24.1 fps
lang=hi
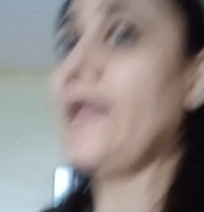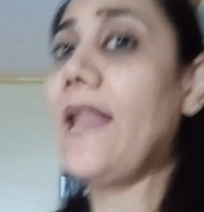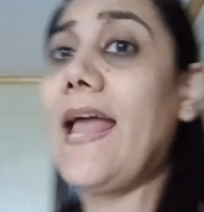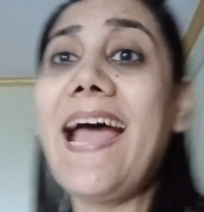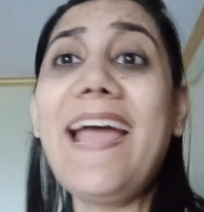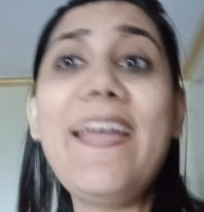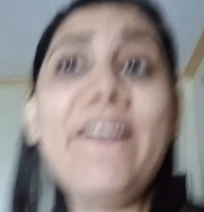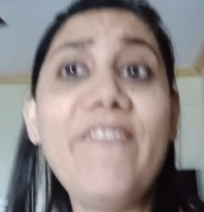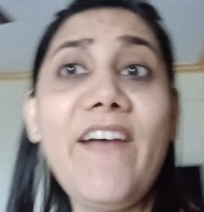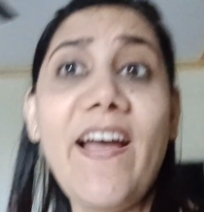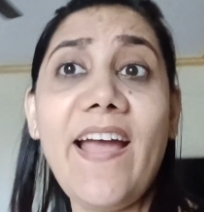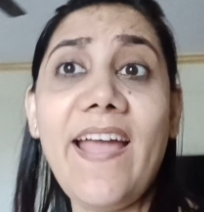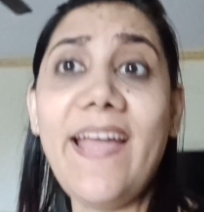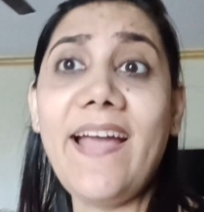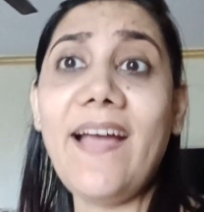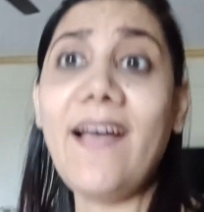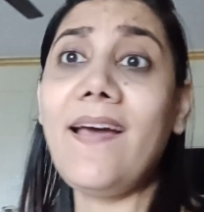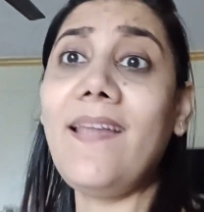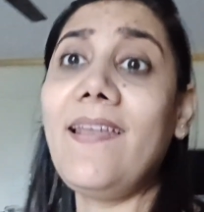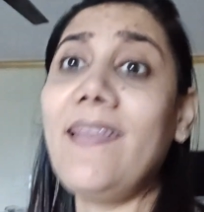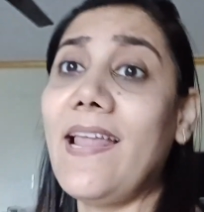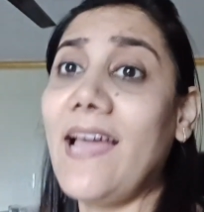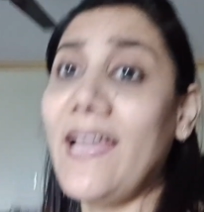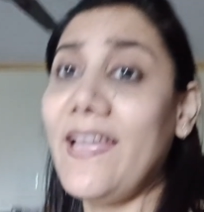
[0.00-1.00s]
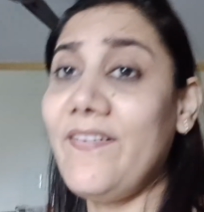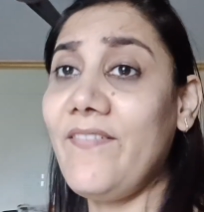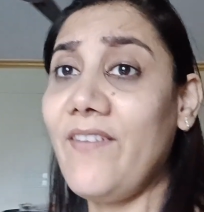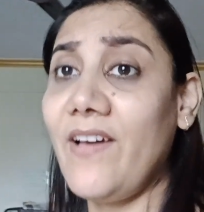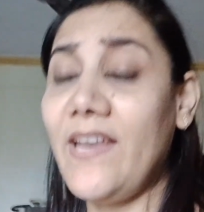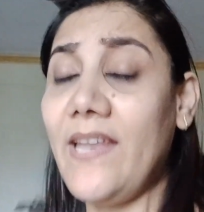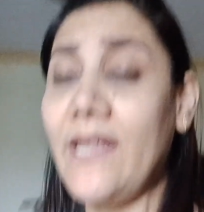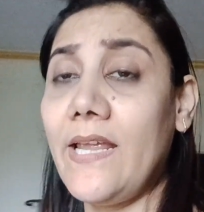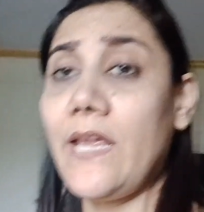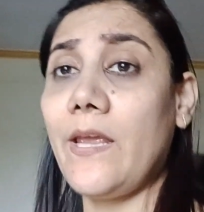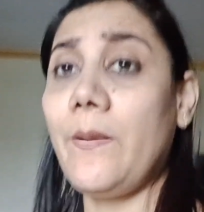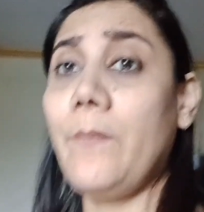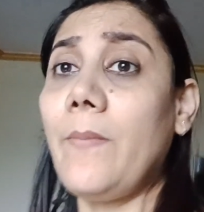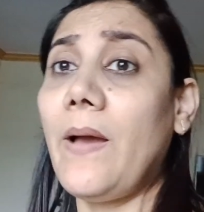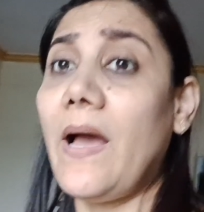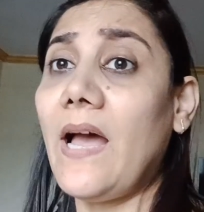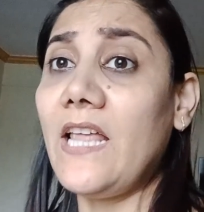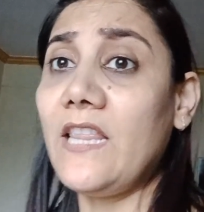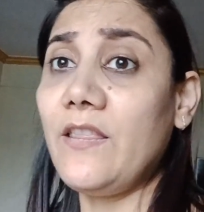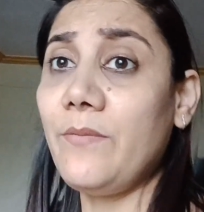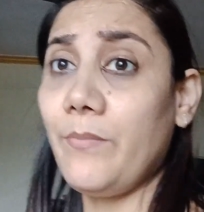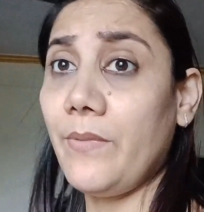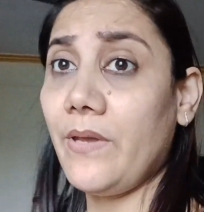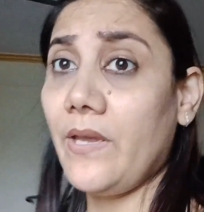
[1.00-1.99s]
लाइव आया लाइव आने के
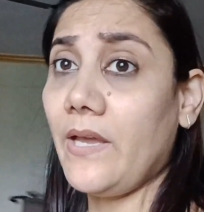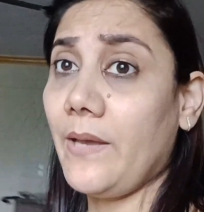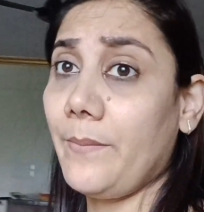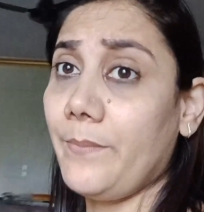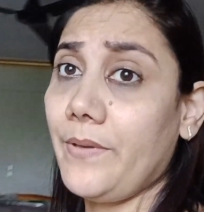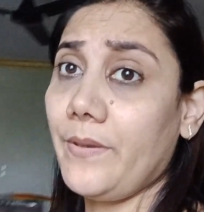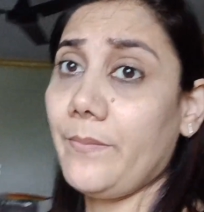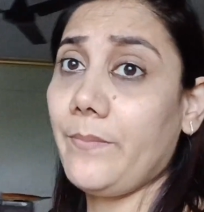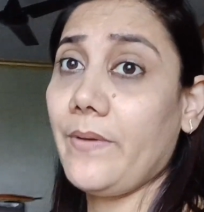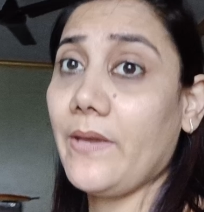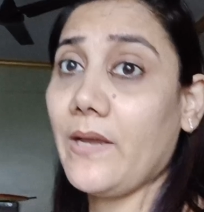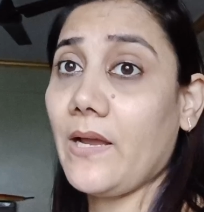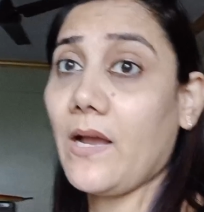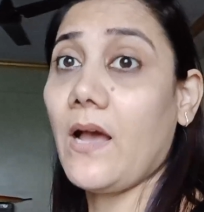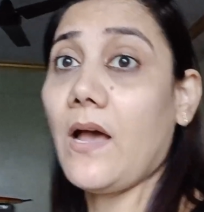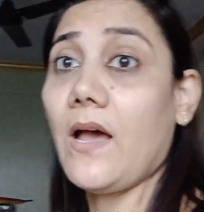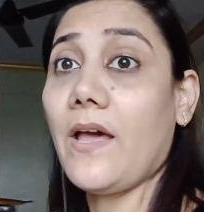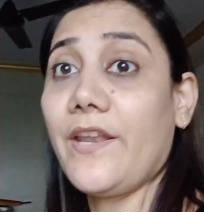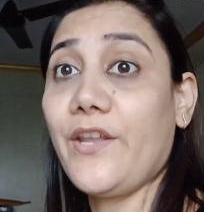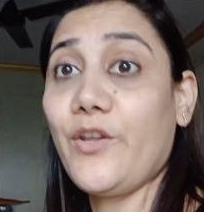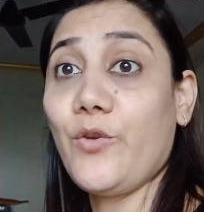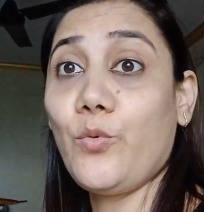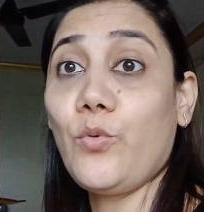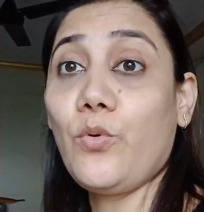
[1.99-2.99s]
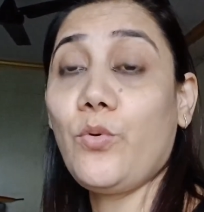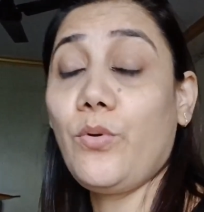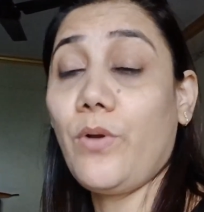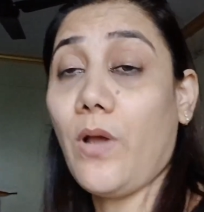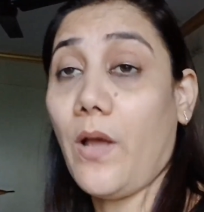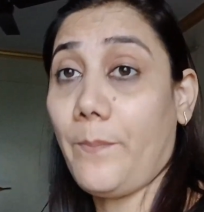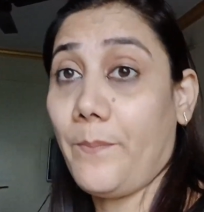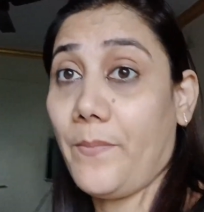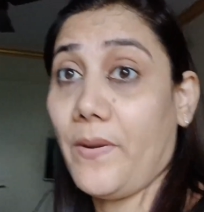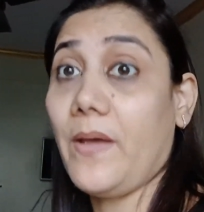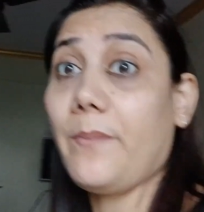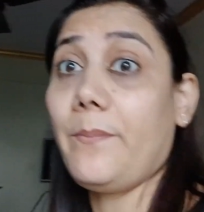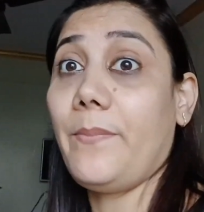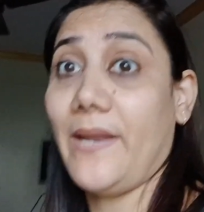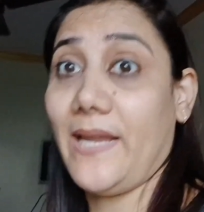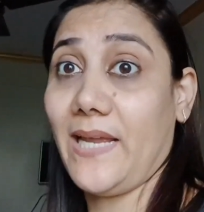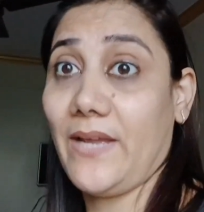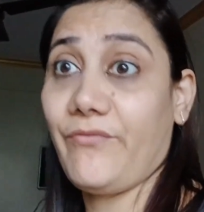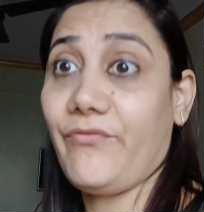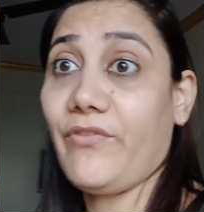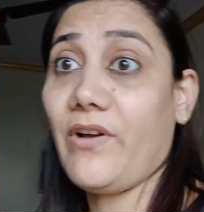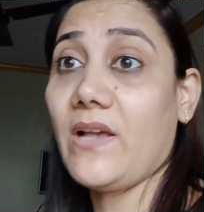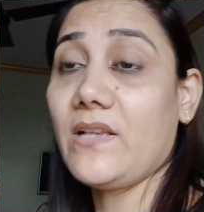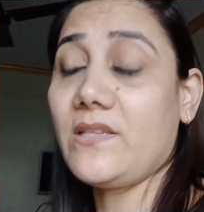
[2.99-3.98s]
बाद में अभी मैं खा रही हूँ अपना
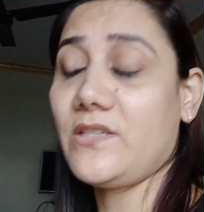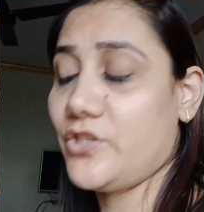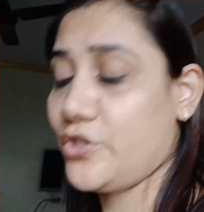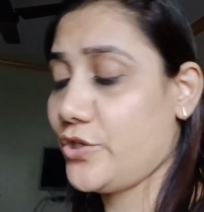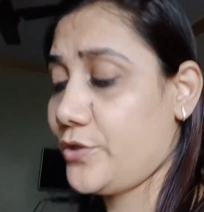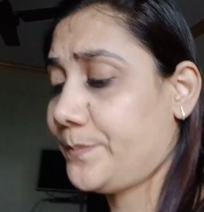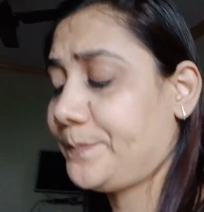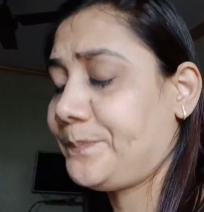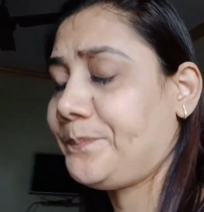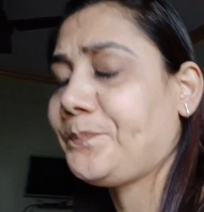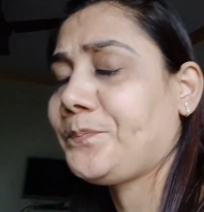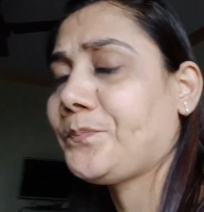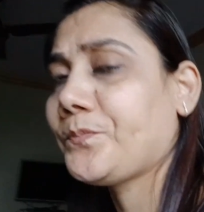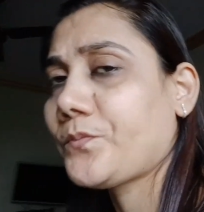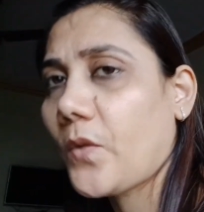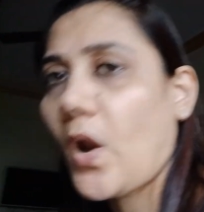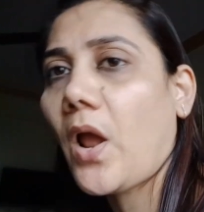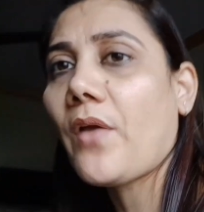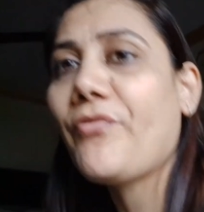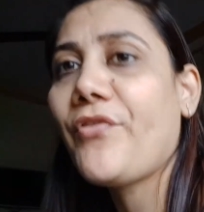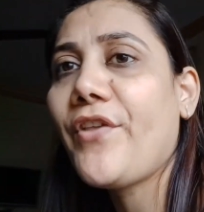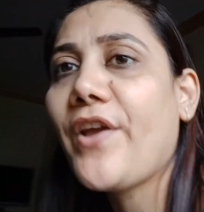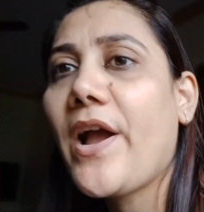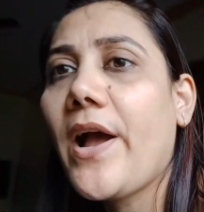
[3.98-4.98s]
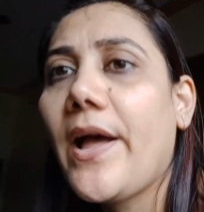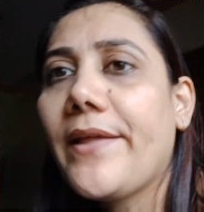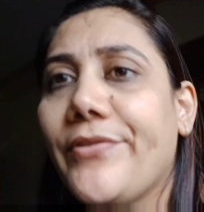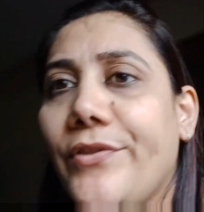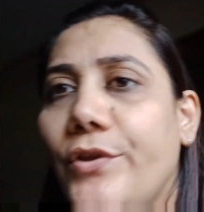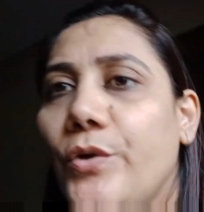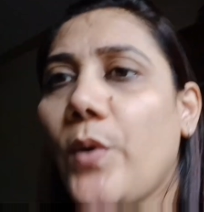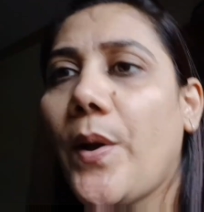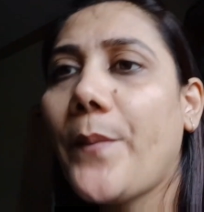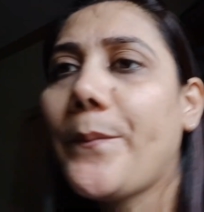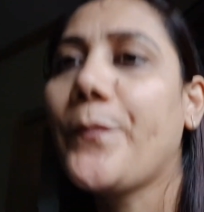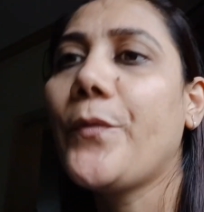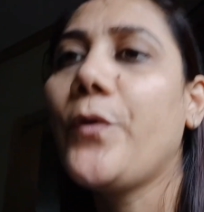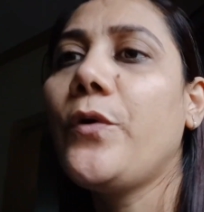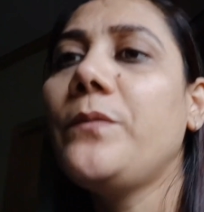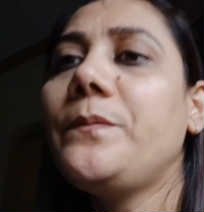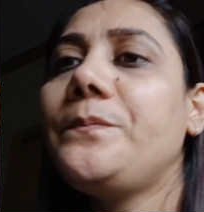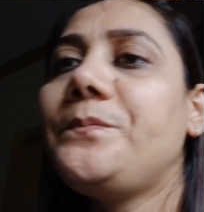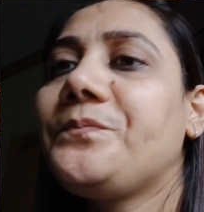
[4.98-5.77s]
ब्रेकफास्ट दिखाती हूँ आपको